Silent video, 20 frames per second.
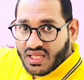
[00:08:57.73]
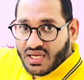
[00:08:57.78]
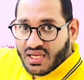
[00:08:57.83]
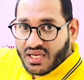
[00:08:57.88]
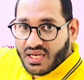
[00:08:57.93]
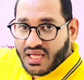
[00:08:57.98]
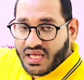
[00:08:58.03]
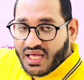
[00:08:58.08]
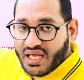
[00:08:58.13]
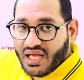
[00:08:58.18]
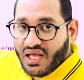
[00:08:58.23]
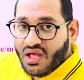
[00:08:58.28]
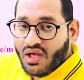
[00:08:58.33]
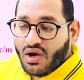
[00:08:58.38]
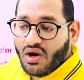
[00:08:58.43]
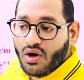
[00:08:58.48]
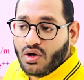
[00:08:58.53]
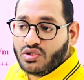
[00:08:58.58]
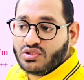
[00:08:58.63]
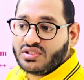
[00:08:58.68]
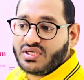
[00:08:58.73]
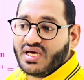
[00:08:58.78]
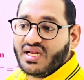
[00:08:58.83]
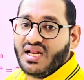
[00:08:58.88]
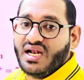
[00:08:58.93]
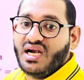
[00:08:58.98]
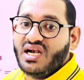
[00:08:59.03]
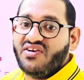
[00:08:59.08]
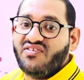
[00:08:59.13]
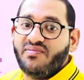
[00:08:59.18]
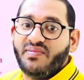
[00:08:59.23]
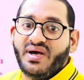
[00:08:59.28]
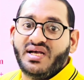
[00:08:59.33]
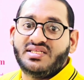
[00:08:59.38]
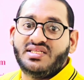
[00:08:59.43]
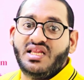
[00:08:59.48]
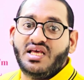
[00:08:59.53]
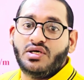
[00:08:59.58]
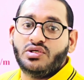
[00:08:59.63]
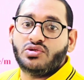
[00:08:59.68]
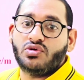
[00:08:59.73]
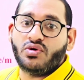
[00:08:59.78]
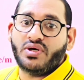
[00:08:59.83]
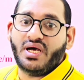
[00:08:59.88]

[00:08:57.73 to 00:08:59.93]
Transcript: ले लेना है और उसका रिलेटिव मैस लेकर उसको